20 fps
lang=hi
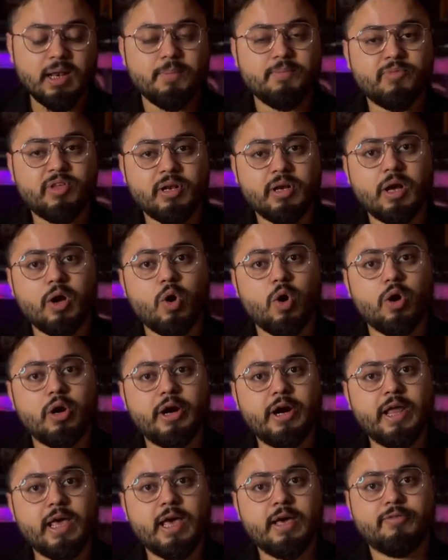रैमसन का
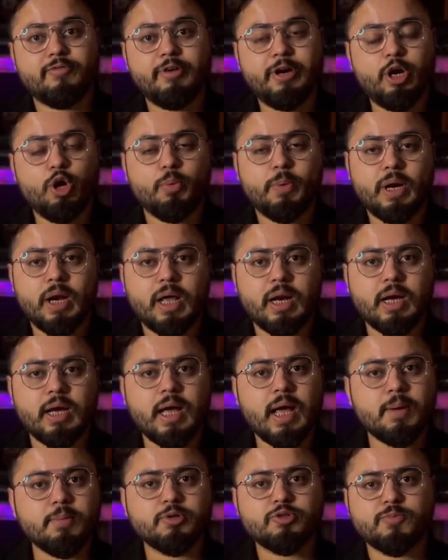ऑलरेडी एक वीडियो बना रखा
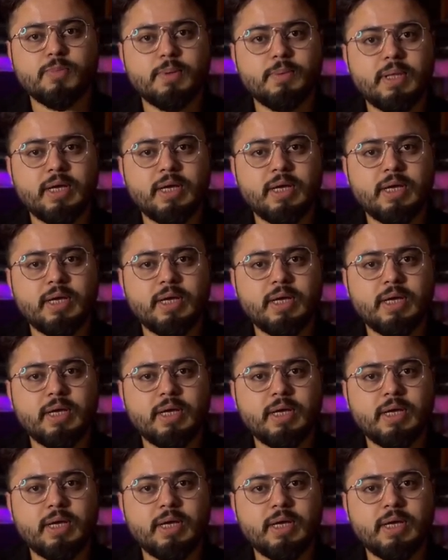है आप उसमें